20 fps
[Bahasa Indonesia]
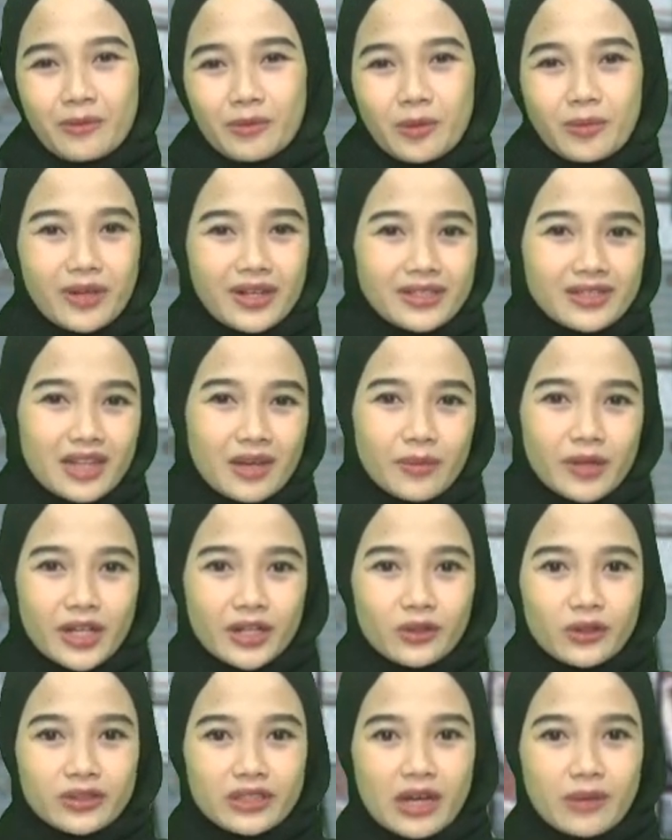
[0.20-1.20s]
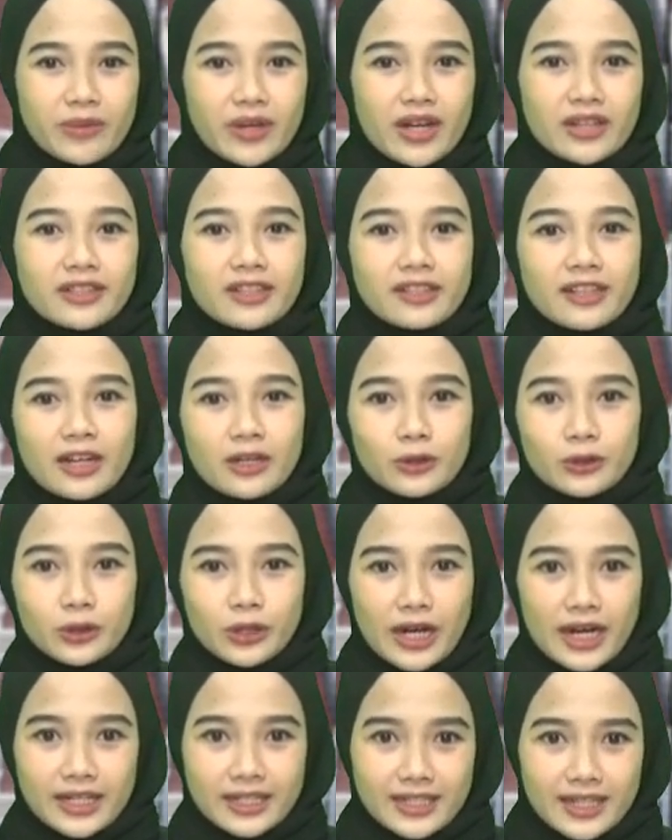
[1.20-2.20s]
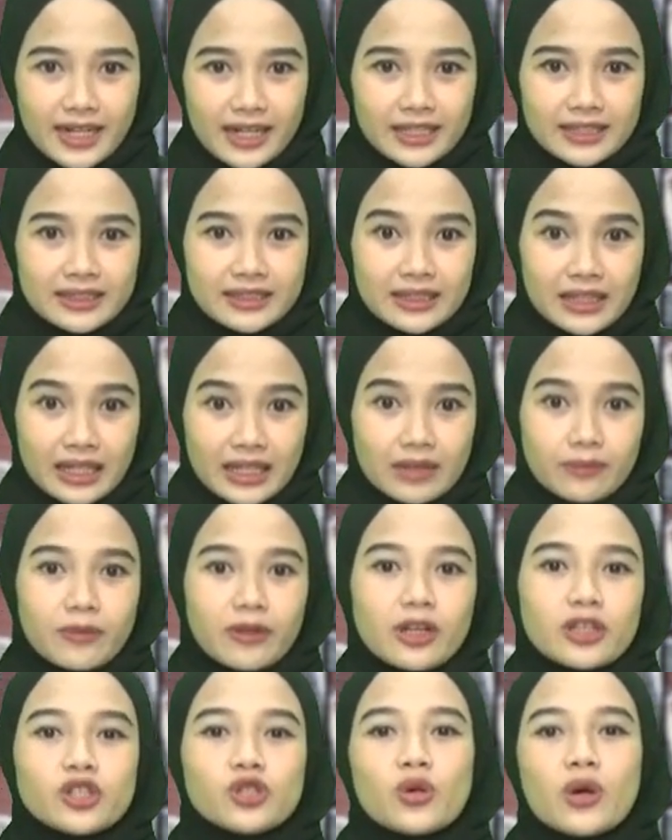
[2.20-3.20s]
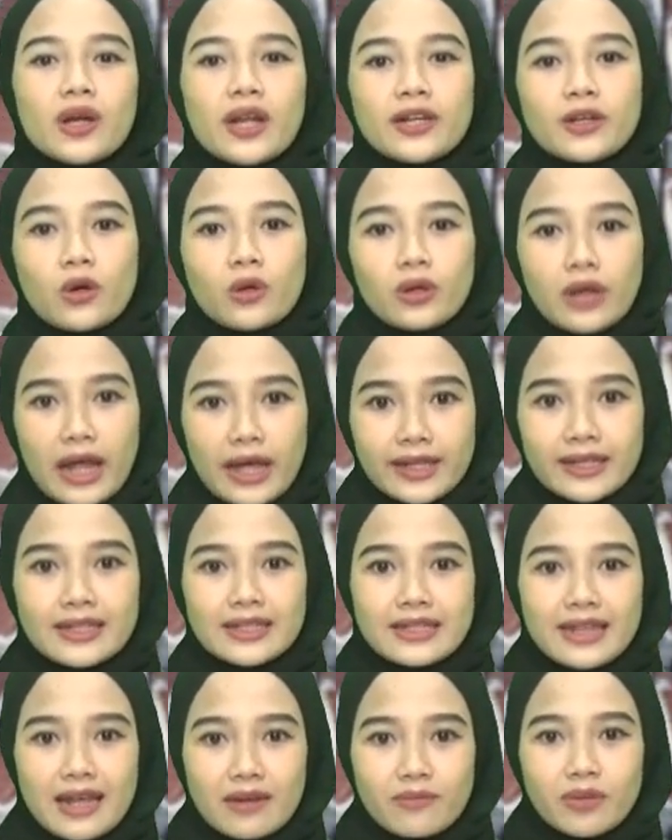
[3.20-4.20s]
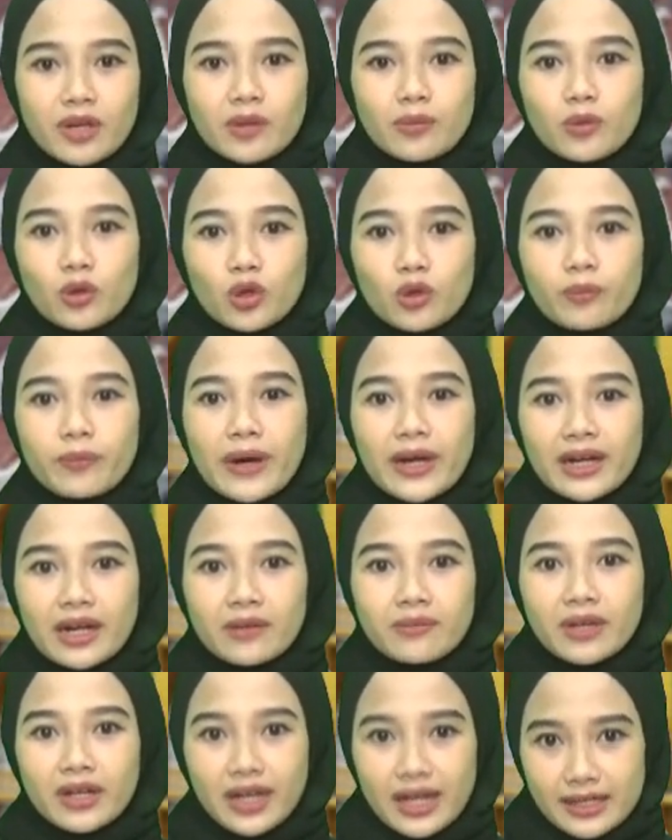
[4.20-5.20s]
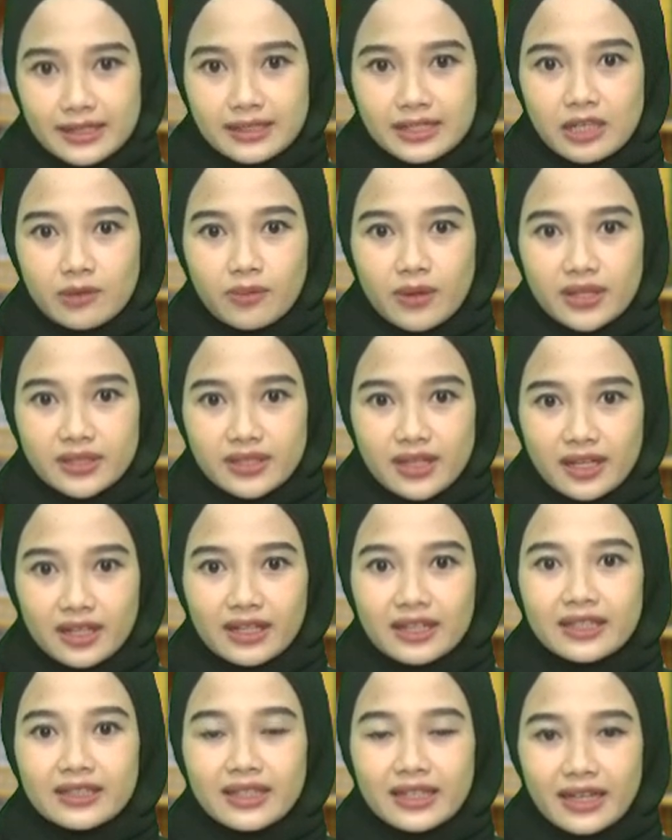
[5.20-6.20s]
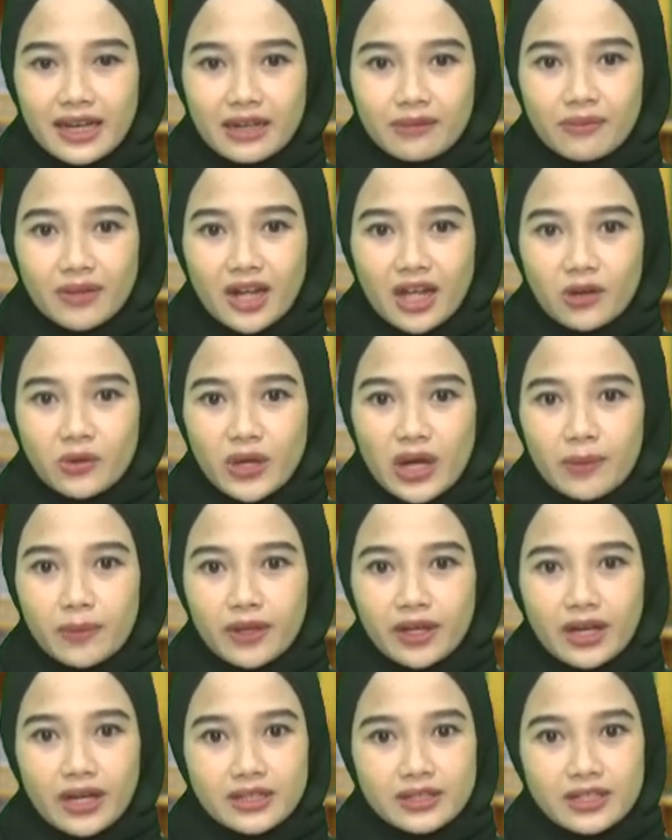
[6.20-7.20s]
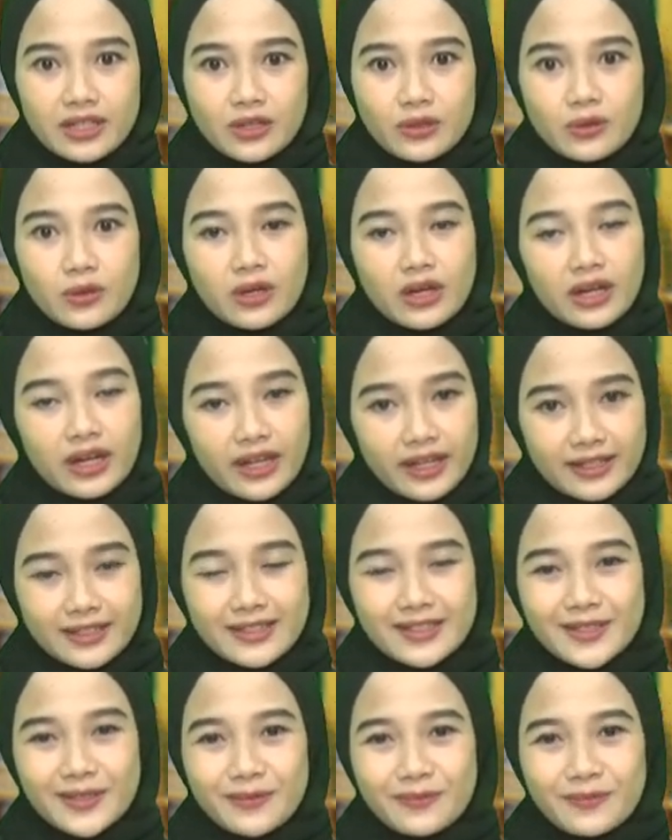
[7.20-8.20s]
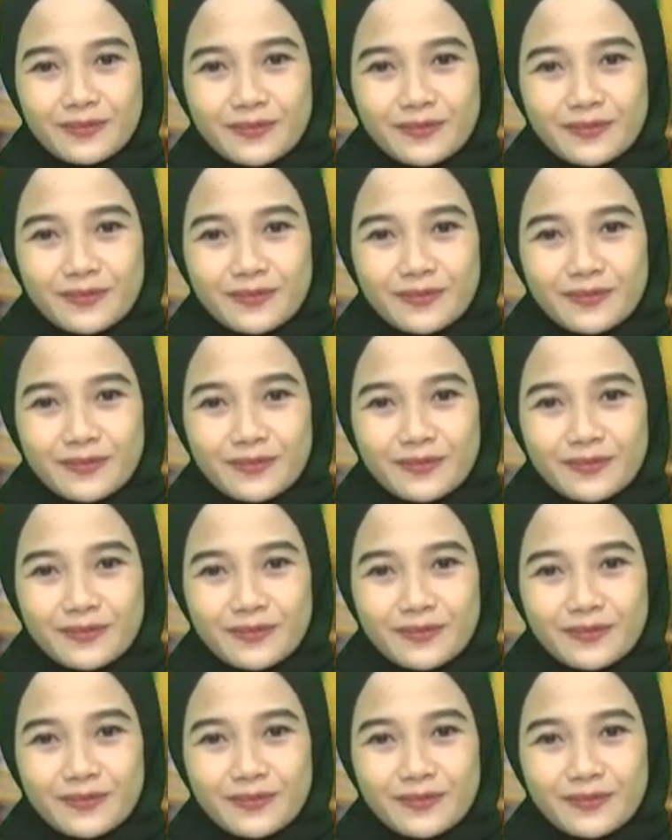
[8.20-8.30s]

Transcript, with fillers: Pemirsa berikut kami hadirkan untuk Anda trik berjualan online dan berburu barang bekas di pasar kelitikan melalui aplikasi Google Lens.